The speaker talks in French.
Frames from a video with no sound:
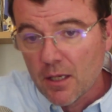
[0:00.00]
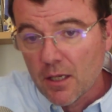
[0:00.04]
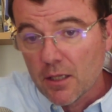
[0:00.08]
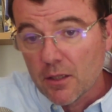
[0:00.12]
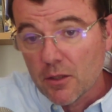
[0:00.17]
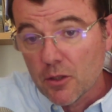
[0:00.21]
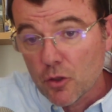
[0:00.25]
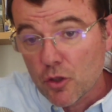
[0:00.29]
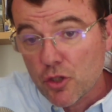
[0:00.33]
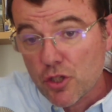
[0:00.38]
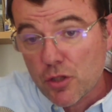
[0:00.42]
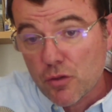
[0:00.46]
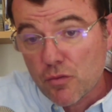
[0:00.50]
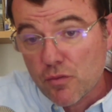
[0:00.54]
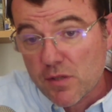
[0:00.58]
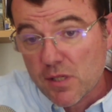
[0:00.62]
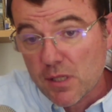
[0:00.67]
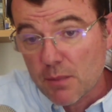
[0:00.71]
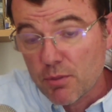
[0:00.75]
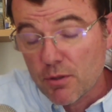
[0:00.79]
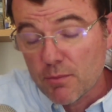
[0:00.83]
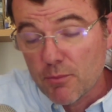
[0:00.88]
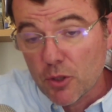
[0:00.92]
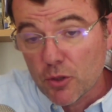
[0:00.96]
Non, j'ai tout
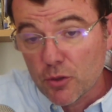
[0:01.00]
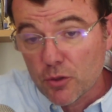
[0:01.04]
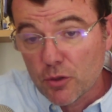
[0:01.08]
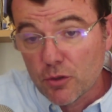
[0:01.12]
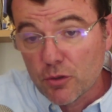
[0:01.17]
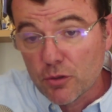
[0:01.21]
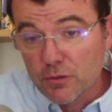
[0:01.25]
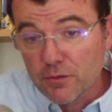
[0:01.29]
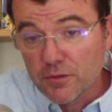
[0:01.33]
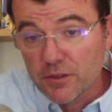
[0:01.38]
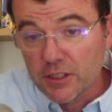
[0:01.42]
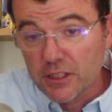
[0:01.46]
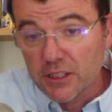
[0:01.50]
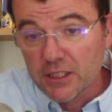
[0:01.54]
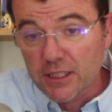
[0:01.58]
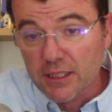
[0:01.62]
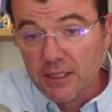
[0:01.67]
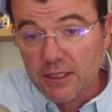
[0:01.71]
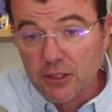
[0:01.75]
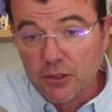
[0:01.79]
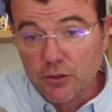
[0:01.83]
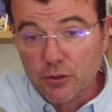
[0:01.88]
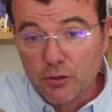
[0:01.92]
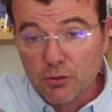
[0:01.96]
simplement le Covid. Hein.
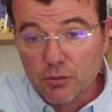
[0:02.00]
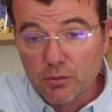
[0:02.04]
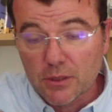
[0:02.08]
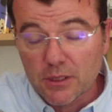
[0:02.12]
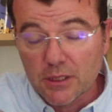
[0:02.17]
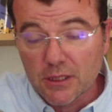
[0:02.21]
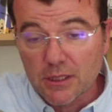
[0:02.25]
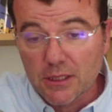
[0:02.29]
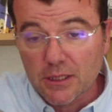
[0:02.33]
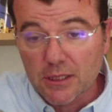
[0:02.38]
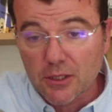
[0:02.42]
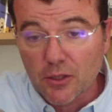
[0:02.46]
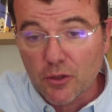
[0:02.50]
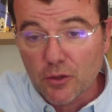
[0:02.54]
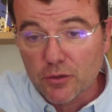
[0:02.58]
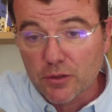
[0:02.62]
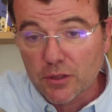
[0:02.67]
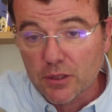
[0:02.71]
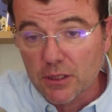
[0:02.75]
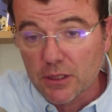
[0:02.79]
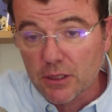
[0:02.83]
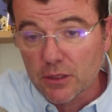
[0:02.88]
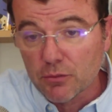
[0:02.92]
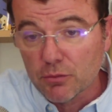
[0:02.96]
Je suis
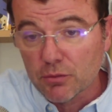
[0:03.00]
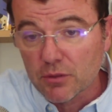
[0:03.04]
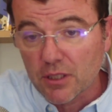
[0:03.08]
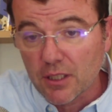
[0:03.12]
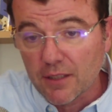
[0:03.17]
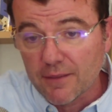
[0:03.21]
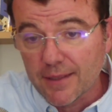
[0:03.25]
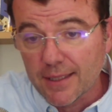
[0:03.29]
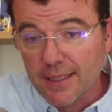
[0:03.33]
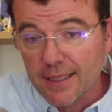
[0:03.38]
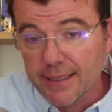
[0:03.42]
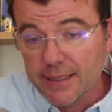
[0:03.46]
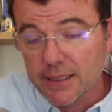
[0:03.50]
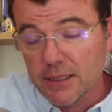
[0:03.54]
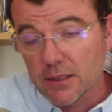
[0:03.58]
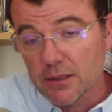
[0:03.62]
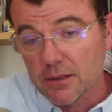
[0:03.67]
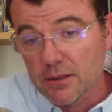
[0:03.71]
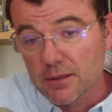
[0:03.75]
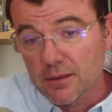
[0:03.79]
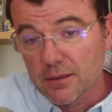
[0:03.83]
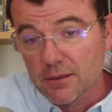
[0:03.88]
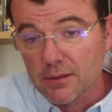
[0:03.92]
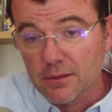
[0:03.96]
rentré du travail
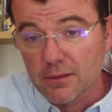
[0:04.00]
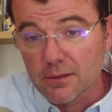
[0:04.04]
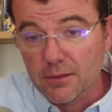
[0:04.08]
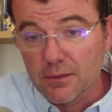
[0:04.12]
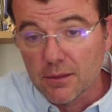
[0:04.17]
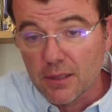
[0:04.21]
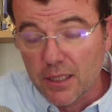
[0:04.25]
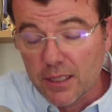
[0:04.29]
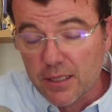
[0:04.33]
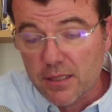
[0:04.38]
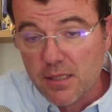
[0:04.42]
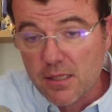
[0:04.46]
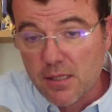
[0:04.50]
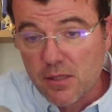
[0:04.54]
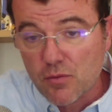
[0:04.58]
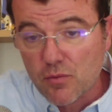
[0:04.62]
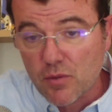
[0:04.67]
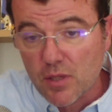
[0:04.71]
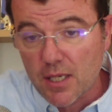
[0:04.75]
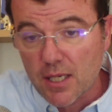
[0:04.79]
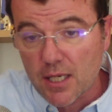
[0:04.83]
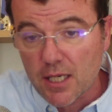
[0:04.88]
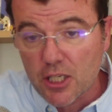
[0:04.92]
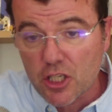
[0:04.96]
euh, lundi
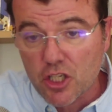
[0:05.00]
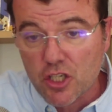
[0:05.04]
soir.